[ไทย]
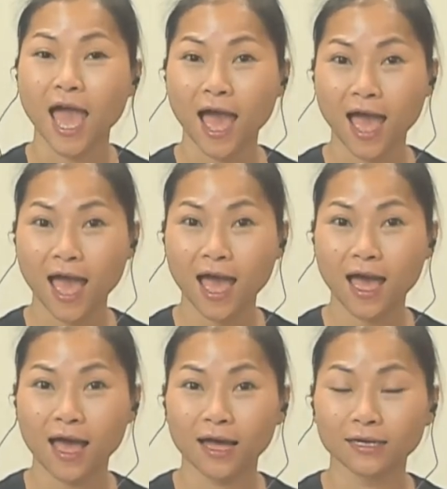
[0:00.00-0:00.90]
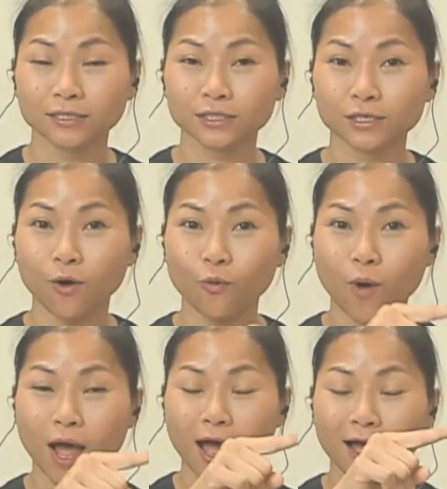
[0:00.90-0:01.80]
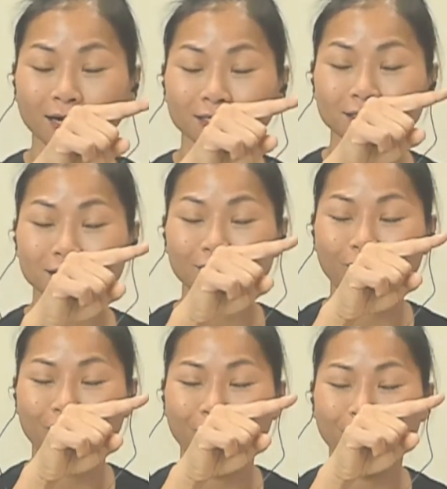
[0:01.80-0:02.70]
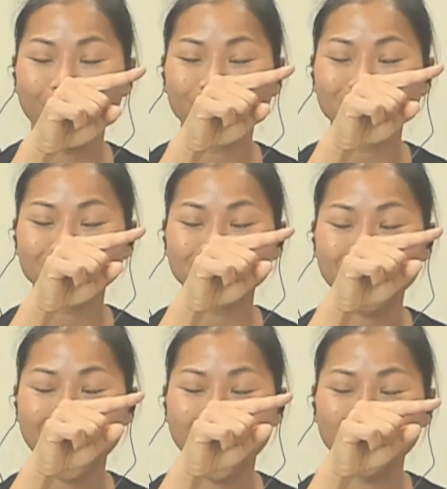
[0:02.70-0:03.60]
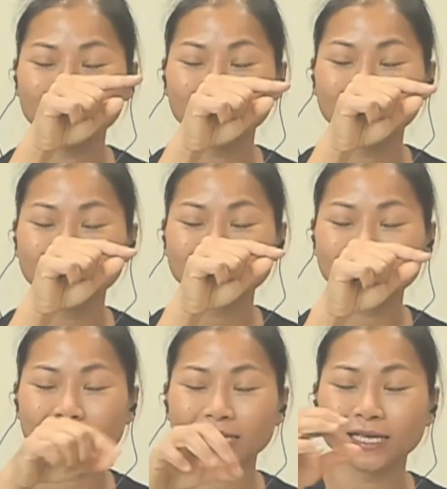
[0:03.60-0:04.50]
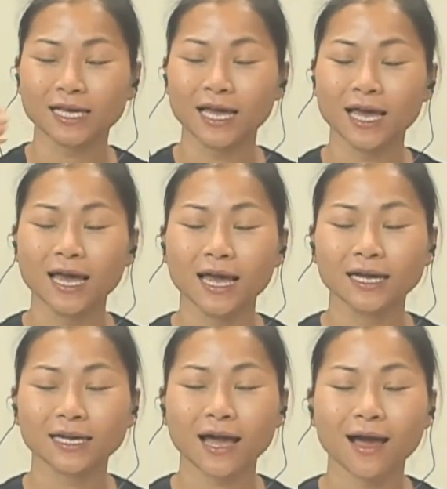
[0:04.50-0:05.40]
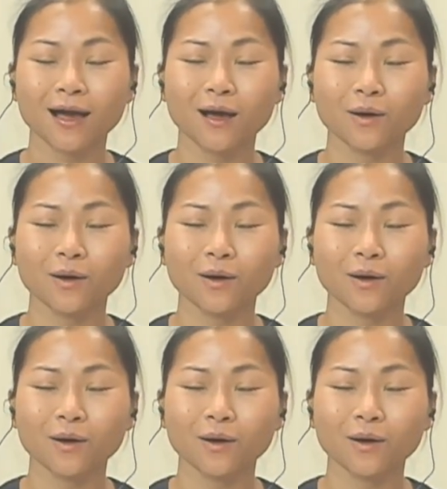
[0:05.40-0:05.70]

ห้าช่องว่างสองสามสี่เข้า